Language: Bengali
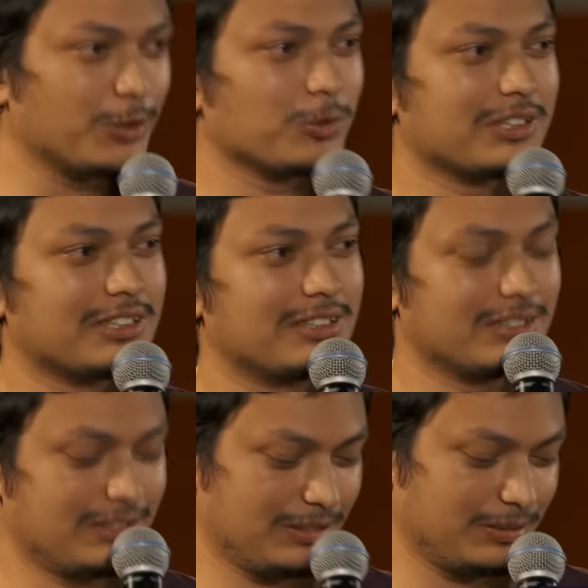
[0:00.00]
আমরা
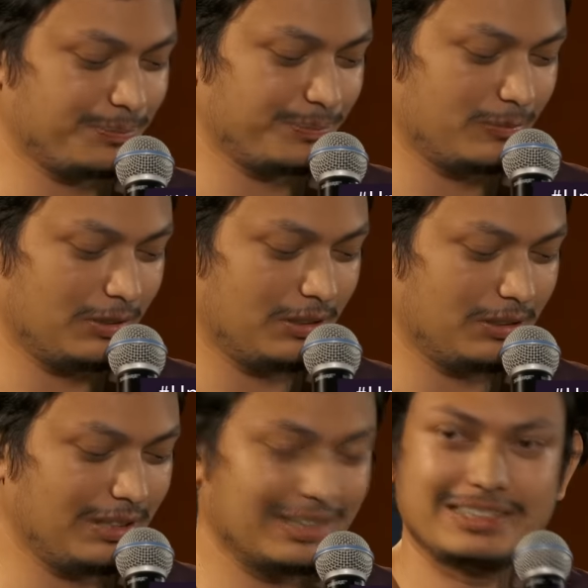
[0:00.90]
দেখি যে
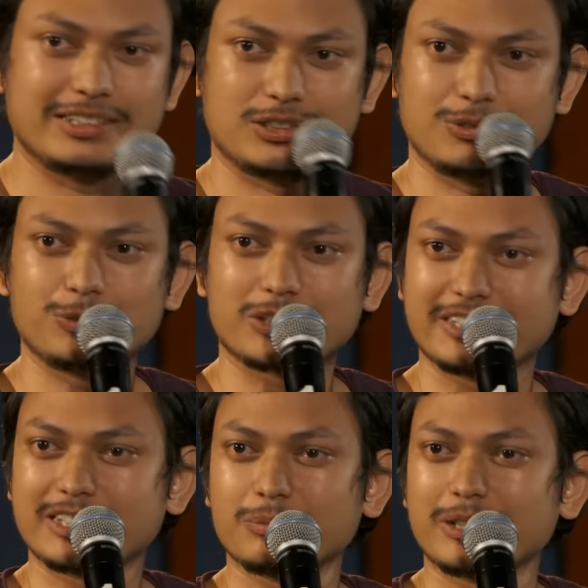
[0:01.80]
ইলিয়ট
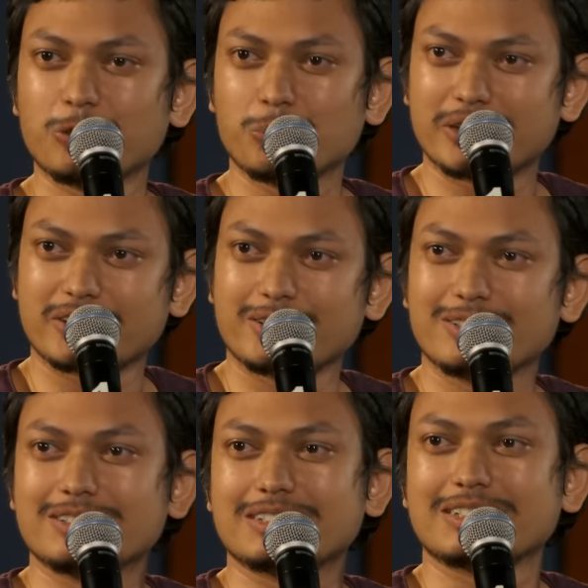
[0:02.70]
লিখেছিলেন
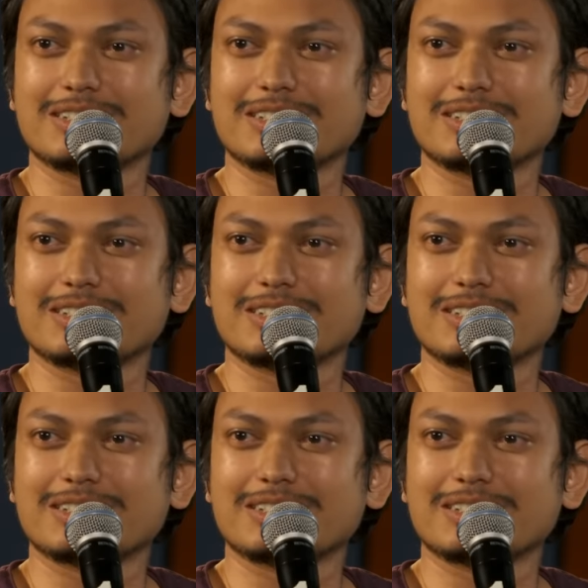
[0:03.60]
হোমার